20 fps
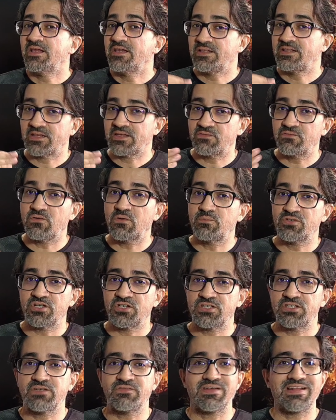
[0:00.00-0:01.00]
Então o
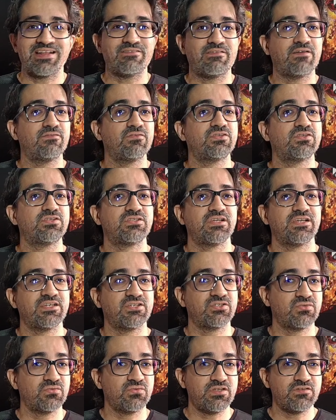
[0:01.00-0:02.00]
objetivo é levar
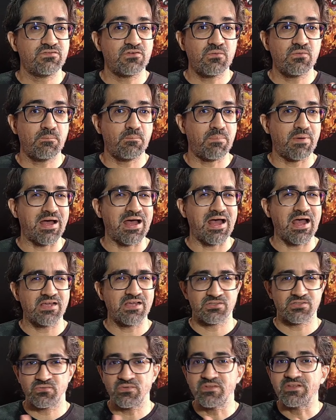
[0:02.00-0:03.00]
vocês do nível
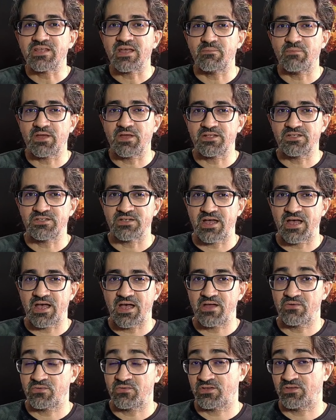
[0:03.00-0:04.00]
básico
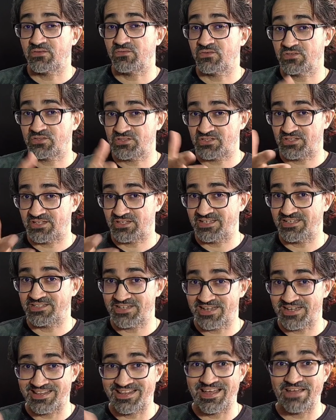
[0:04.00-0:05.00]
intermediário, que vocês
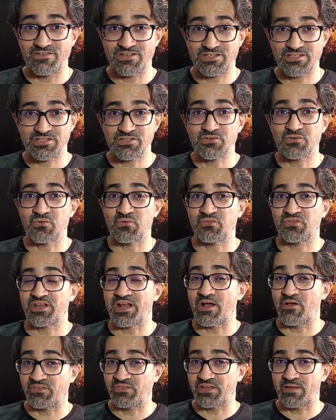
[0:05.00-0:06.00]
já devem se
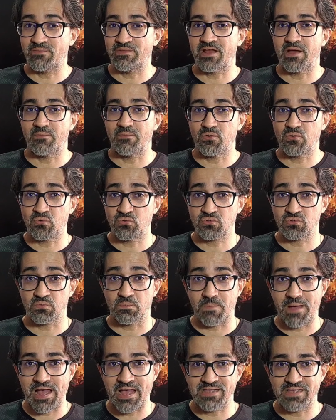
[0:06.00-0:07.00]
encontrar ao terminar o meu curso
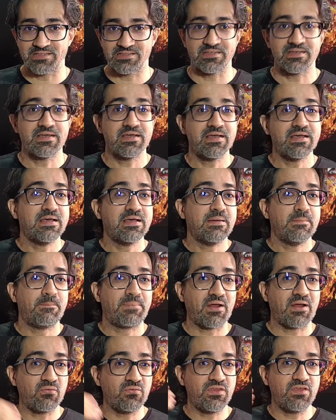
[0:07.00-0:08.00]
base,
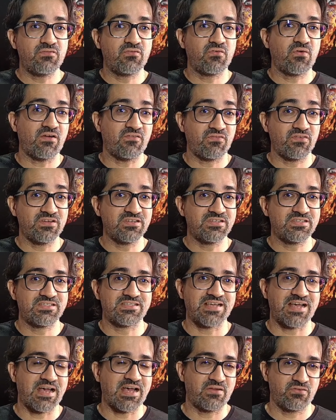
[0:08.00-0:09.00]
para o um nível
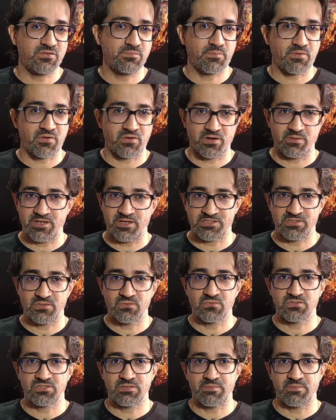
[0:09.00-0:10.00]
avançado de
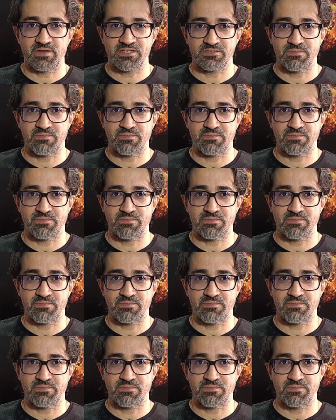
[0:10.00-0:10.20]
programação com C++.